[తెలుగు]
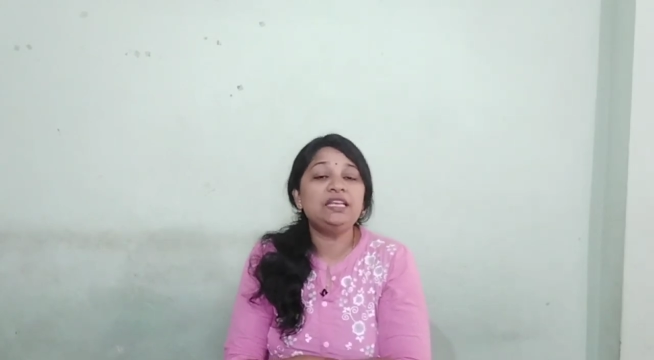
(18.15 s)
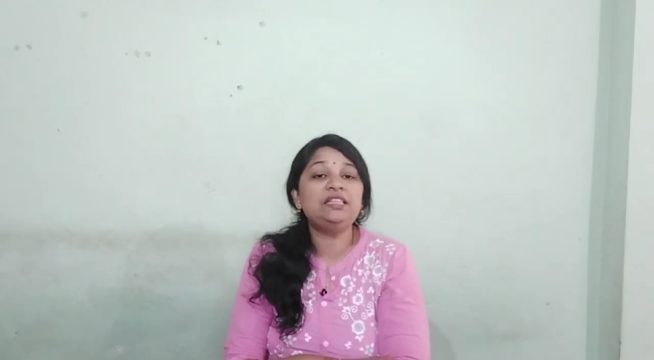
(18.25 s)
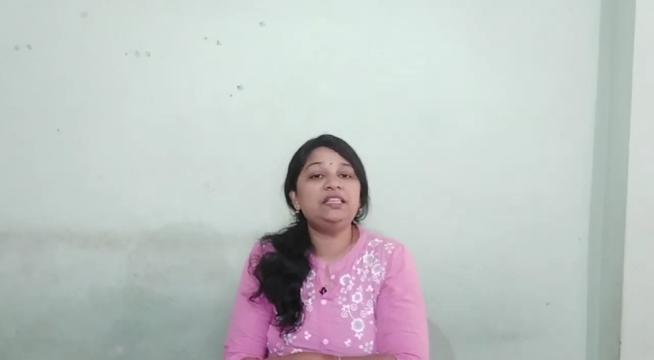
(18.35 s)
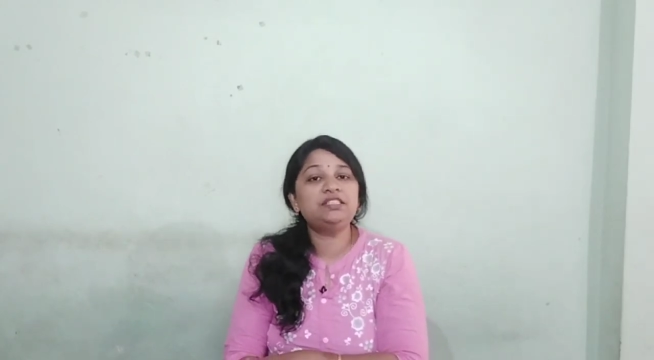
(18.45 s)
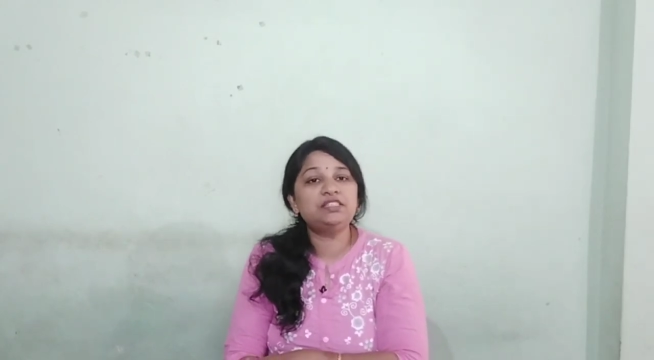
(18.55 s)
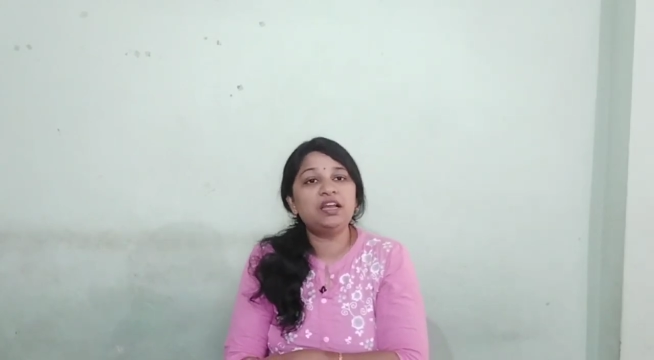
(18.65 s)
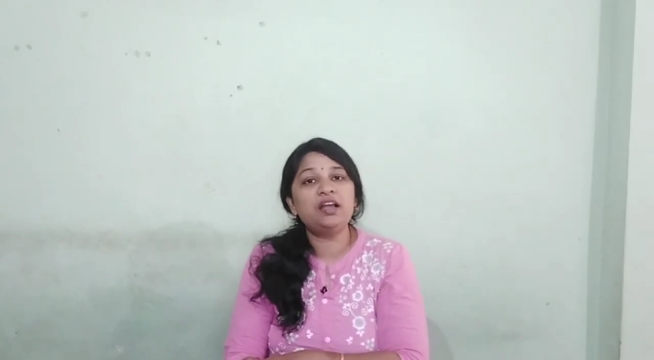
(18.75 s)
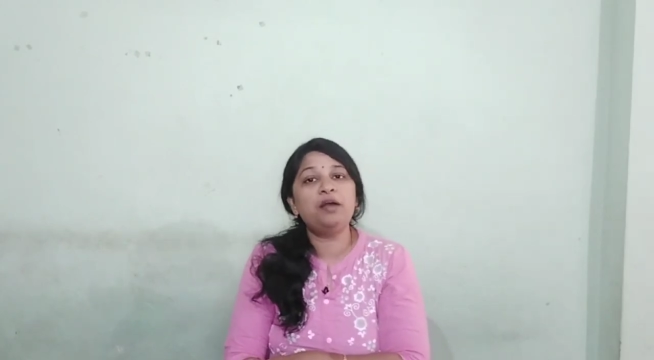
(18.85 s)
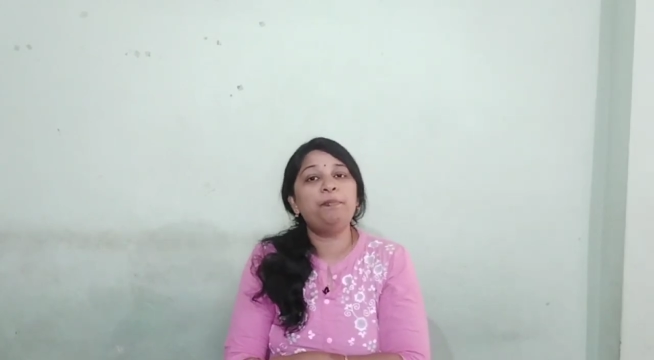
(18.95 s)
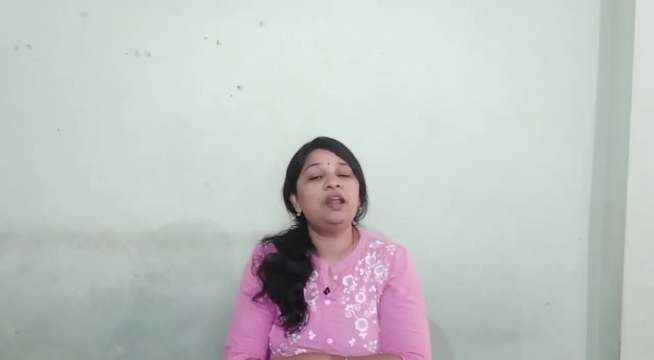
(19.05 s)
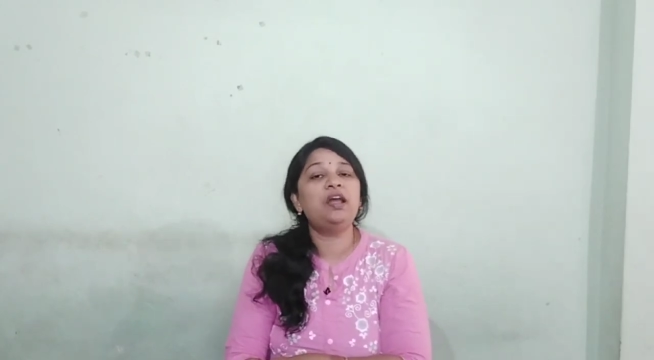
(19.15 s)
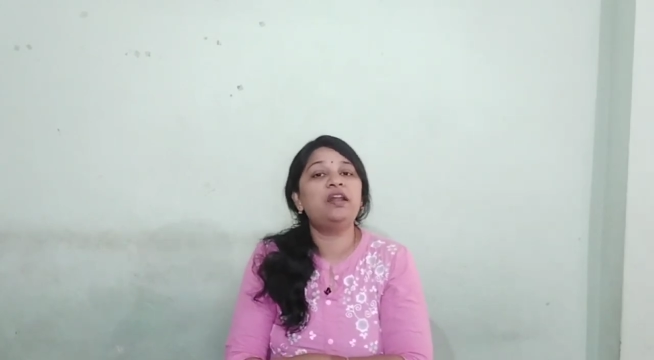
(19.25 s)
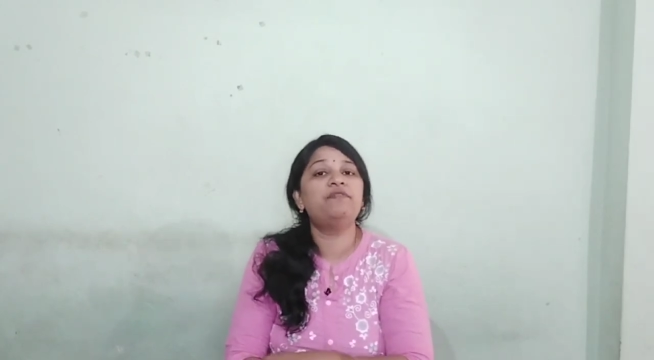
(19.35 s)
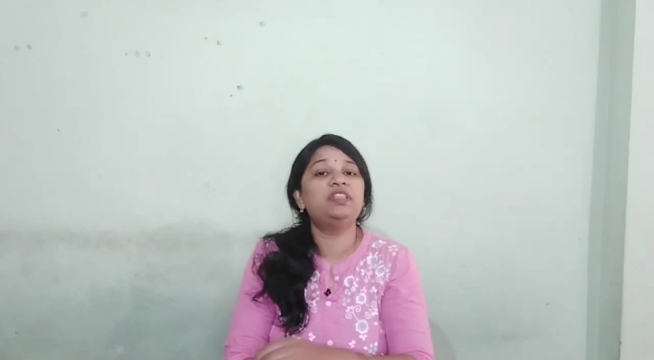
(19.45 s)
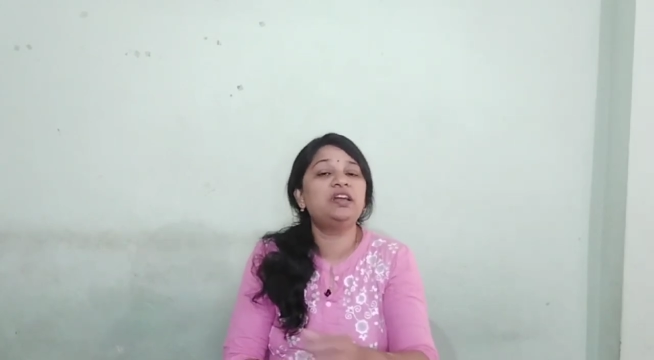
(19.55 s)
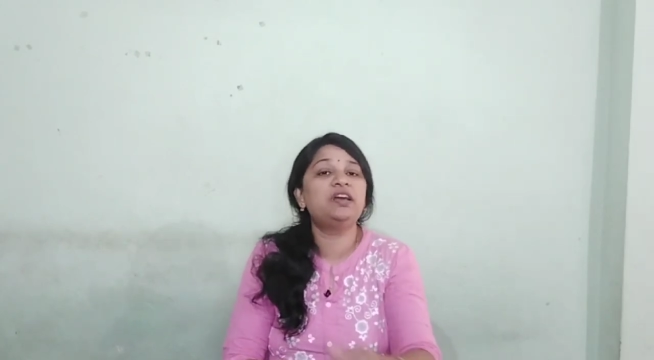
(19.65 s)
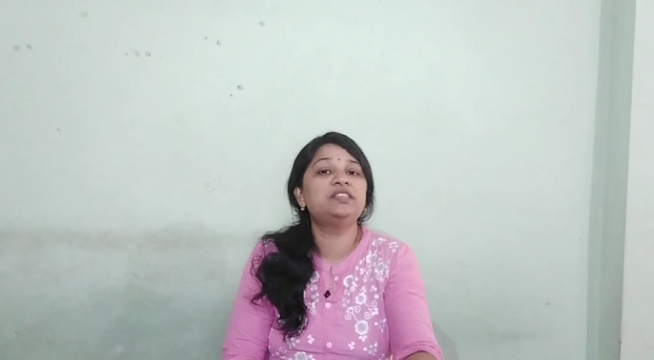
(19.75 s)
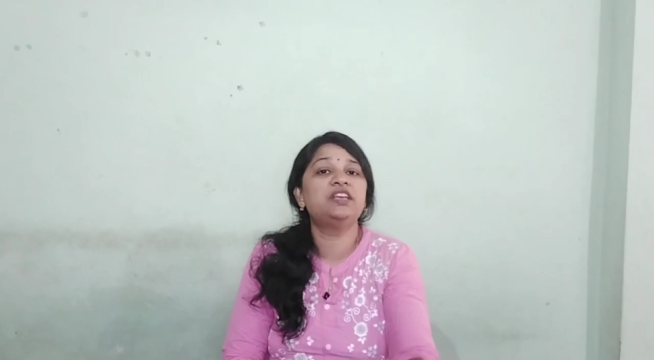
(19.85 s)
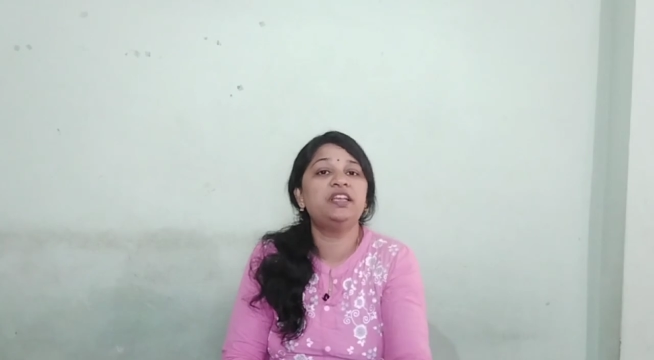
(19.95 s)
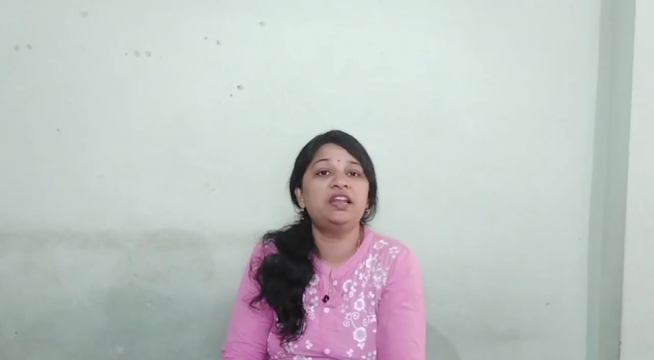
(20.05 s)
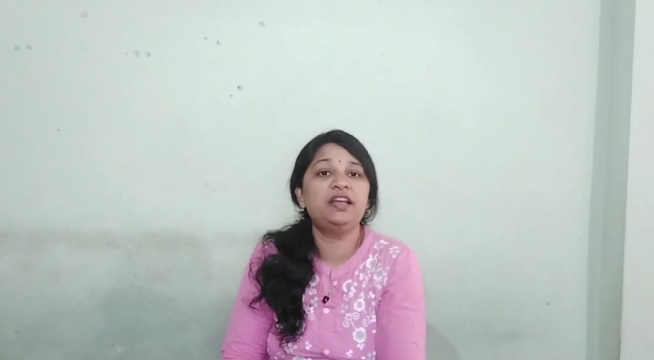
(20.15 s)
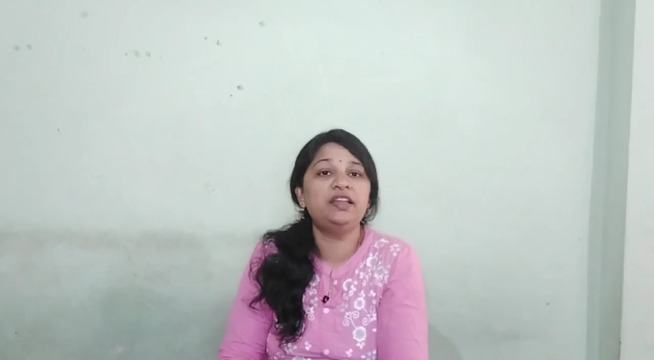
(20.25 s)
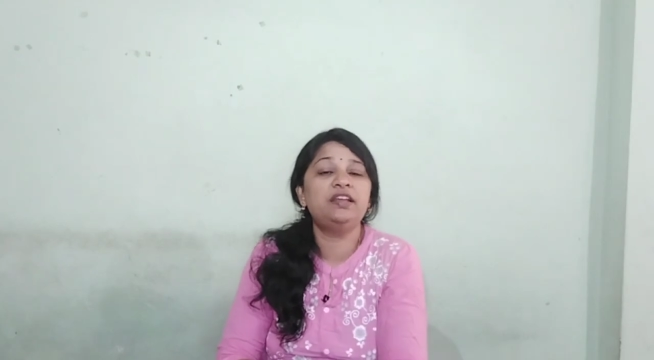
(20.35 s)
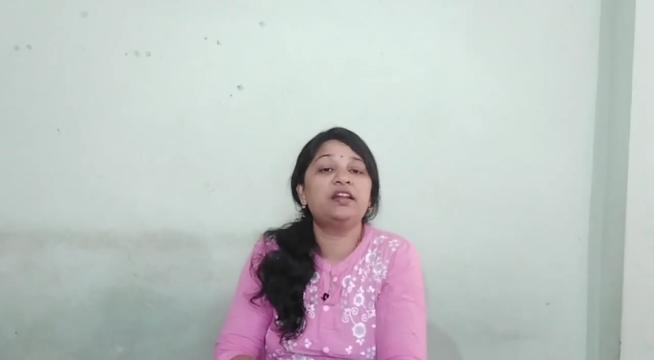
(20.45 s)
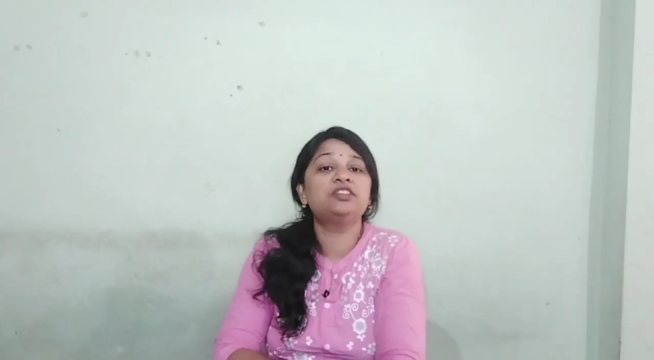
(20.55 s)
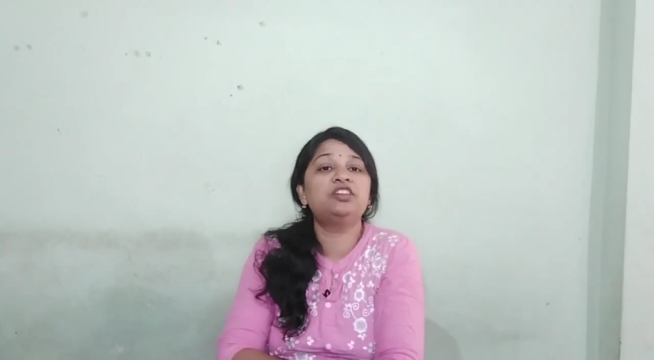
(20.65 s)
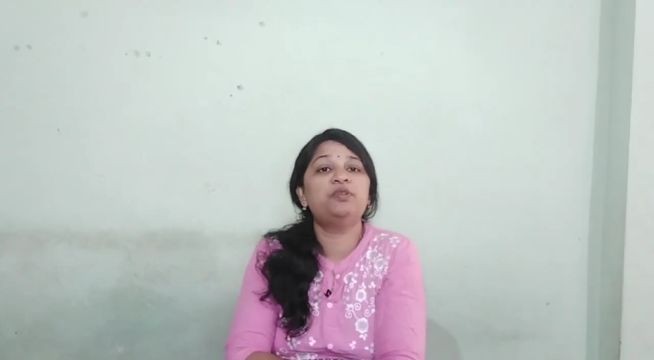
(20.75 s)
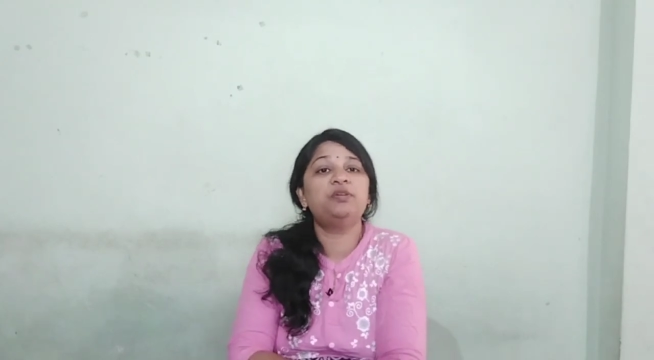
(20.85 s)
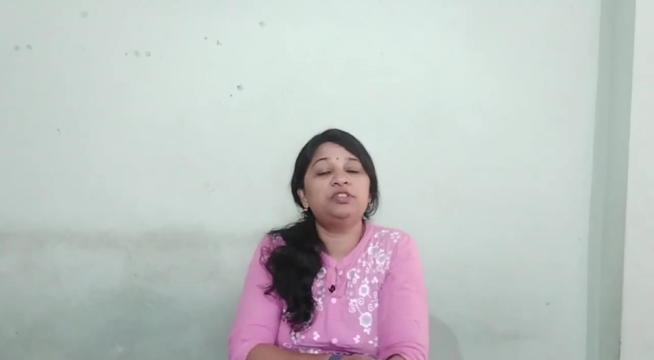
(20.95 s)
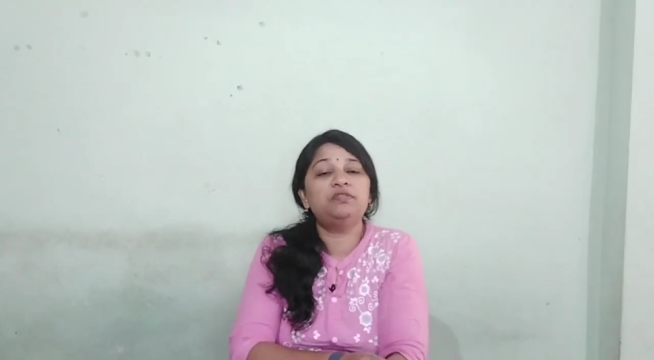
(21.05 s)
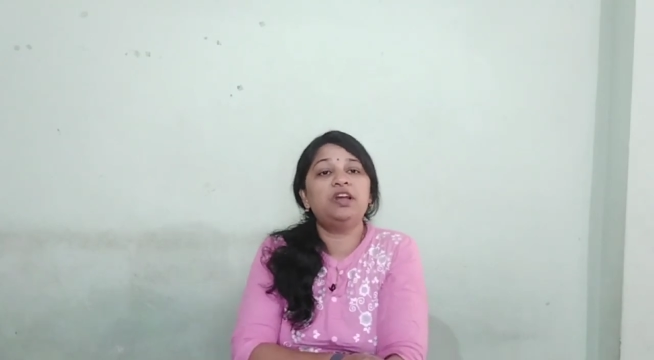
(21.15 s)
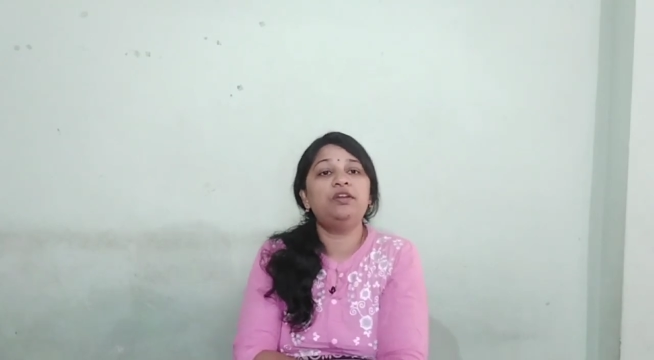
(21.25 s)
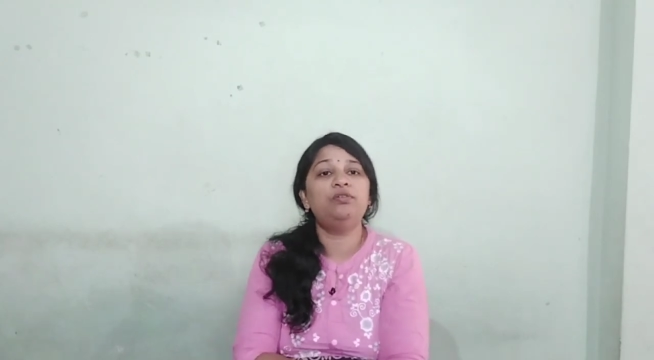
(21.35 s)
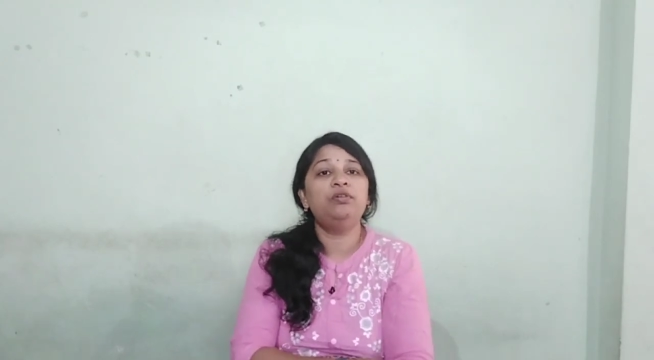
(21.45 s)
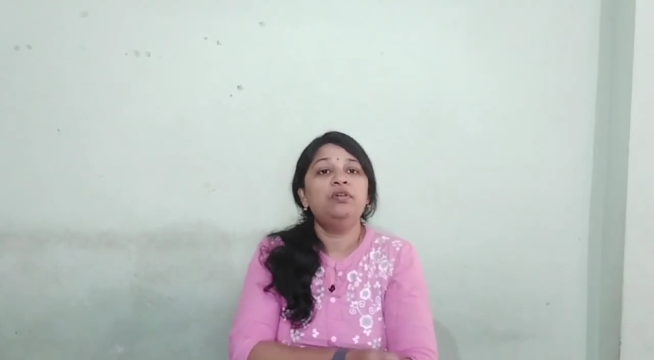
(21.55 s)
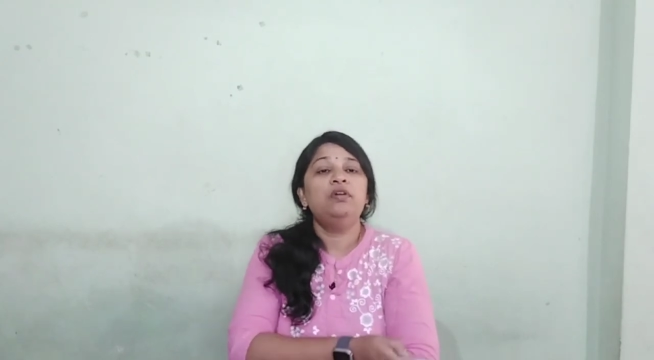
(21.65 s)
నిర్దిష్టంగా ఫలానా విధంగా చేయాలని రాష్ట్ర ప్రభుత్వాలను